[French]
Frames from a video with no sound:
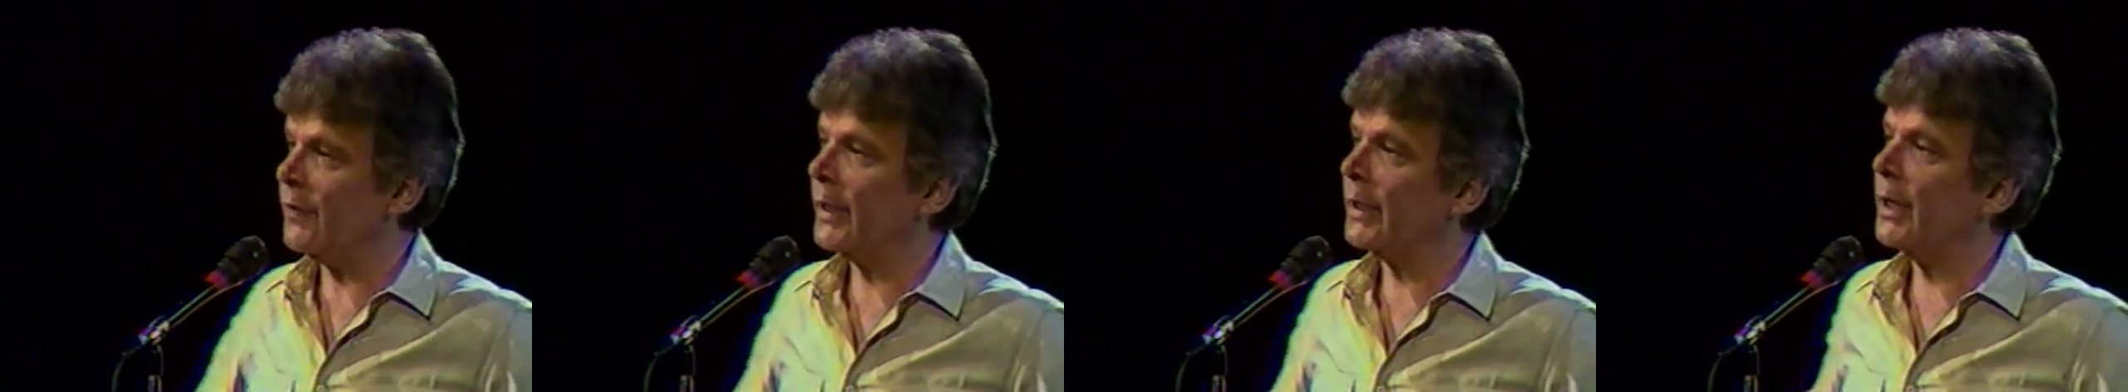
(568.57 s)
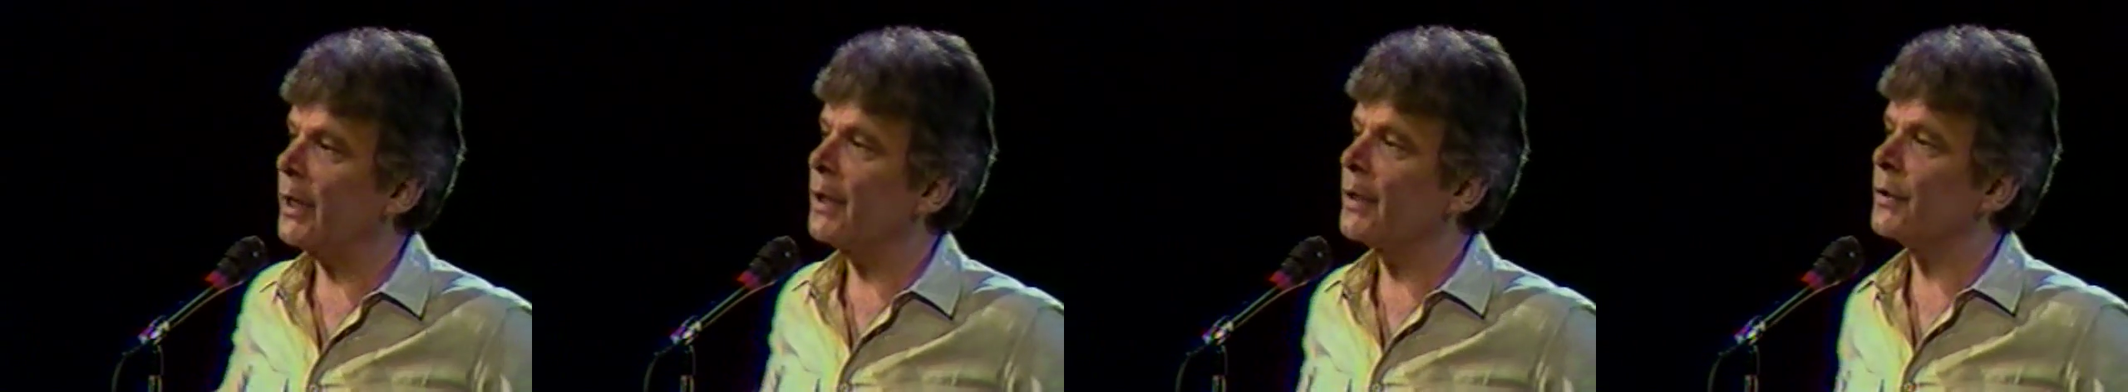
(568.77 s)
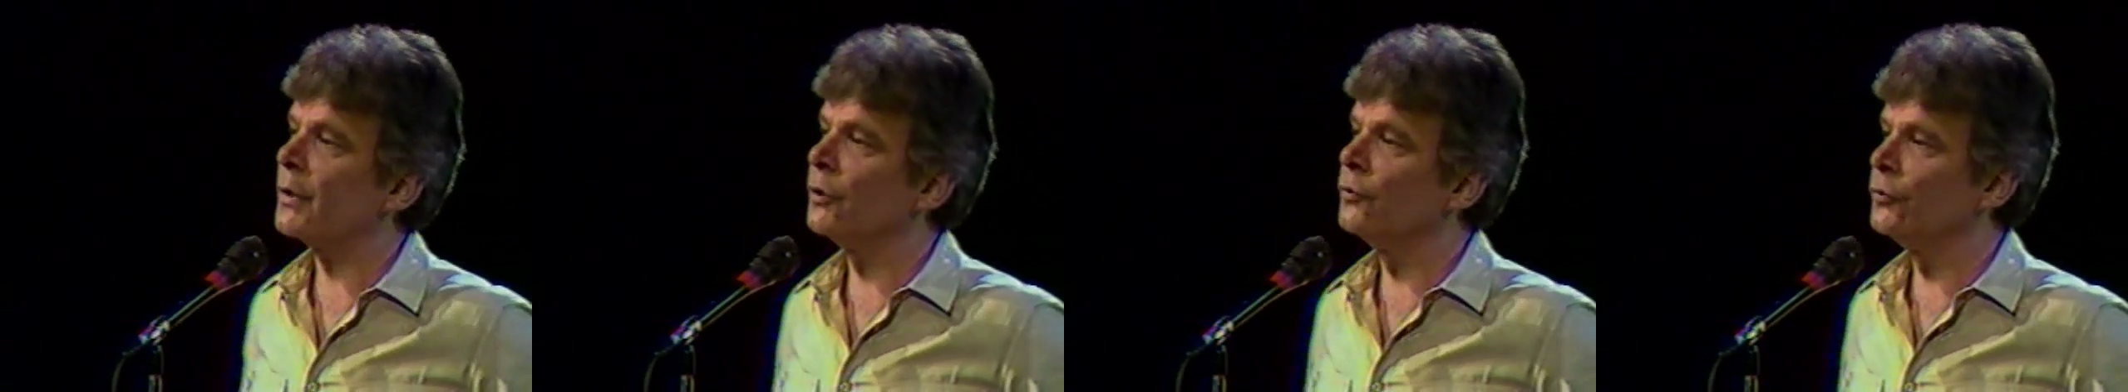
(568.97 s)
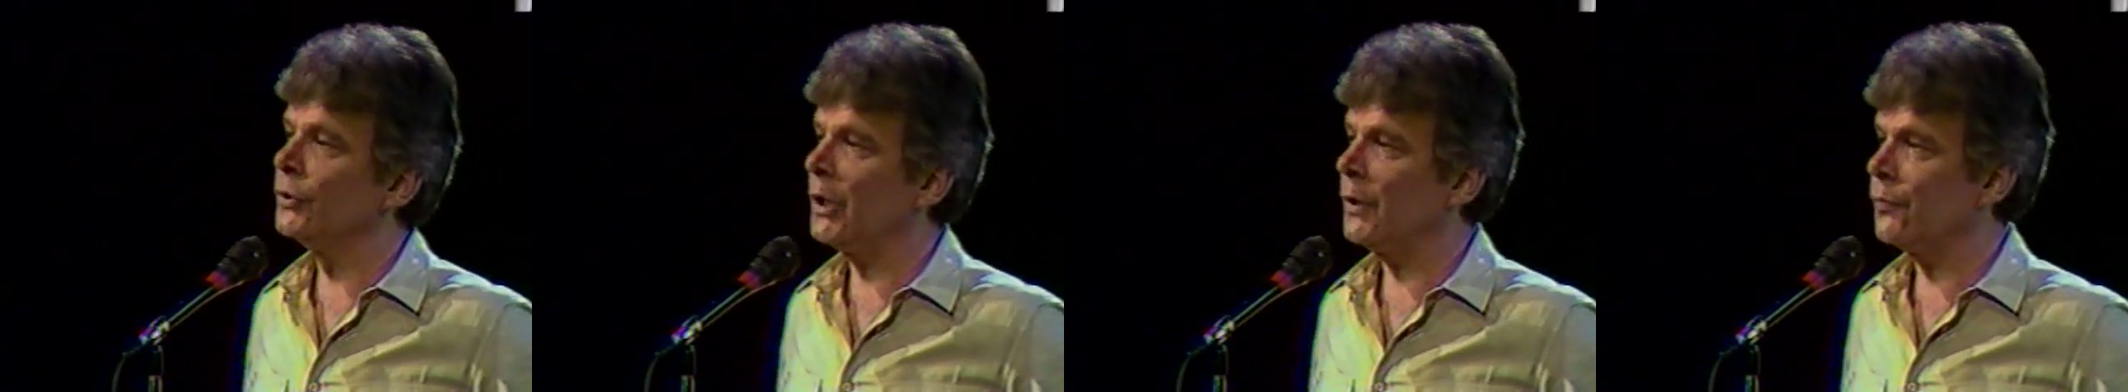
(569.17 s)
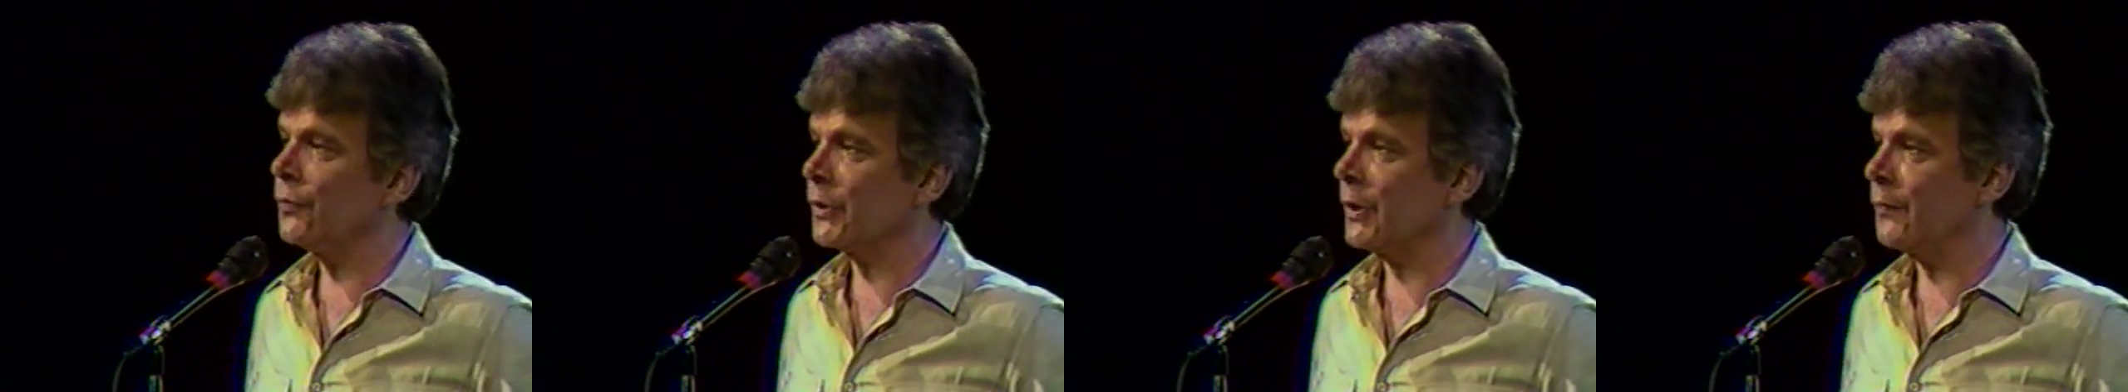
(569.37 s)
vacances que je
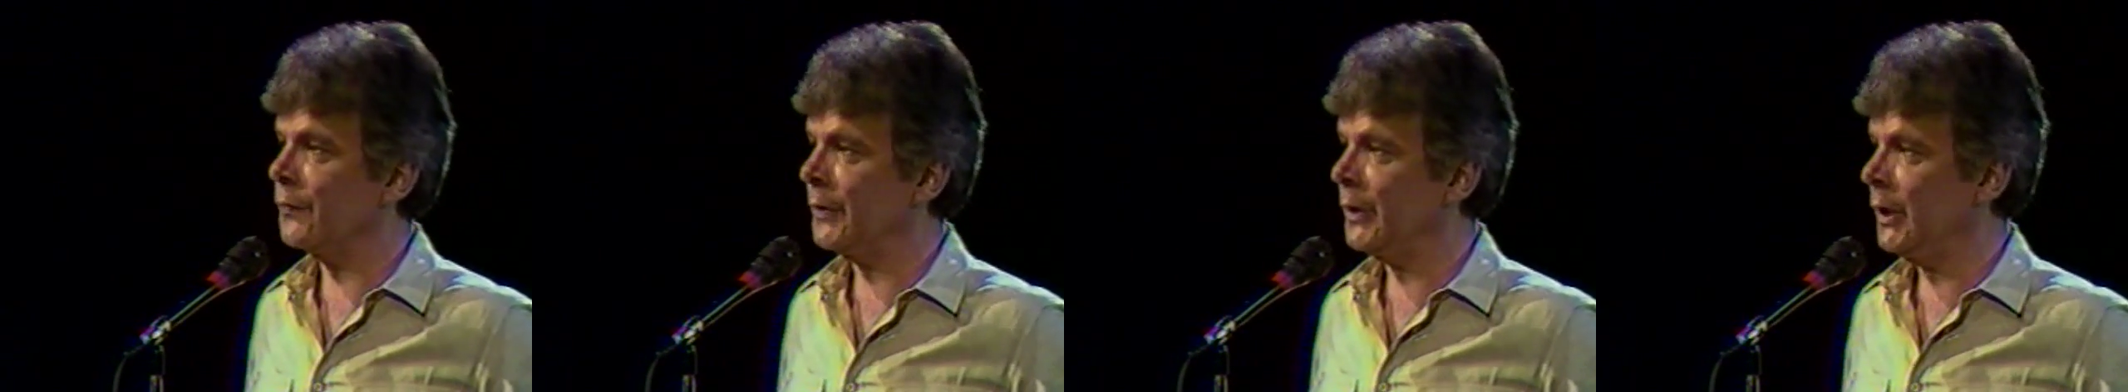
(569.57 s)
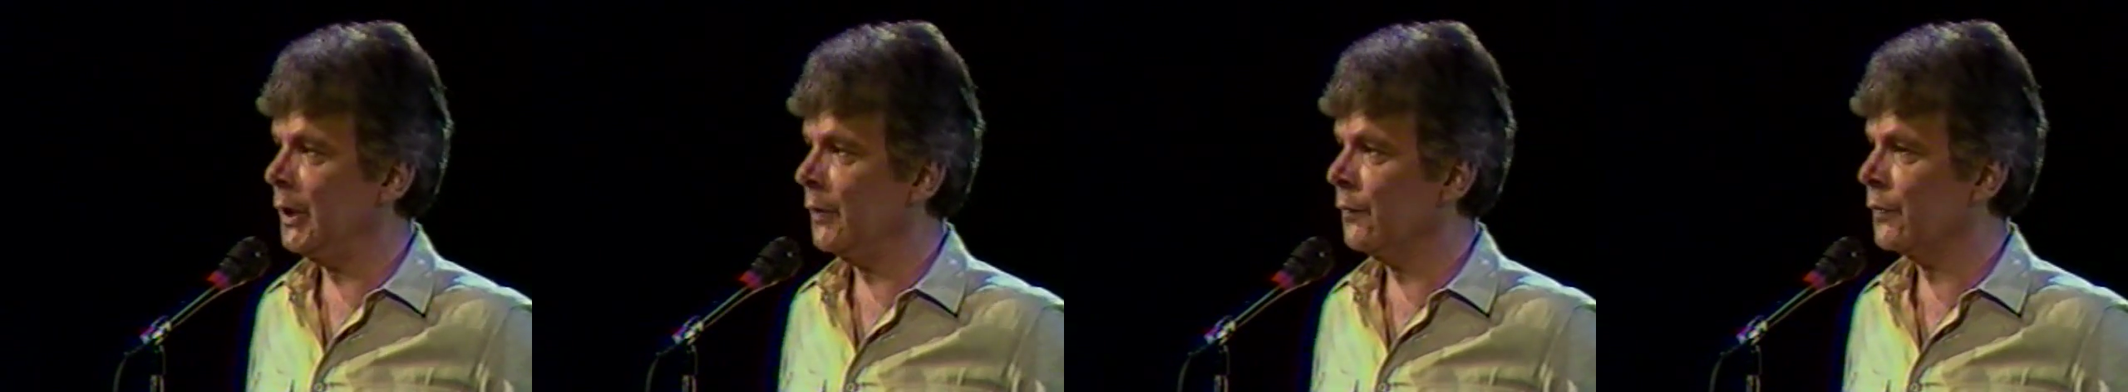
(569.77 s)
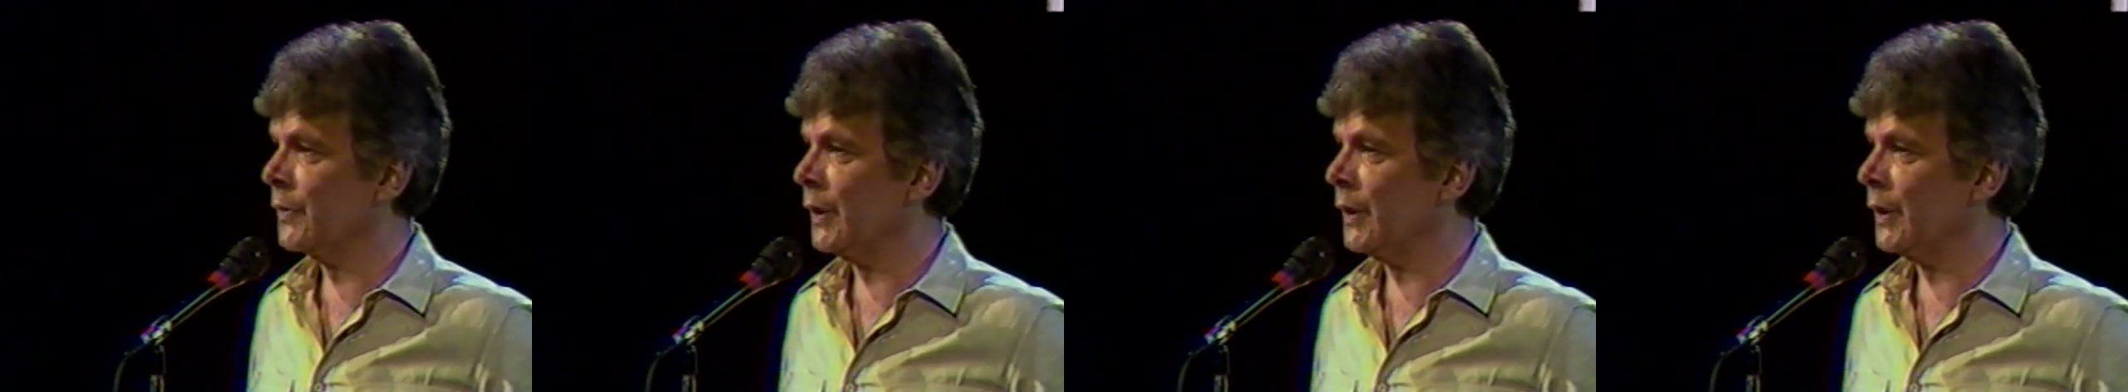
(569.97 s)
voudrais vous offrir,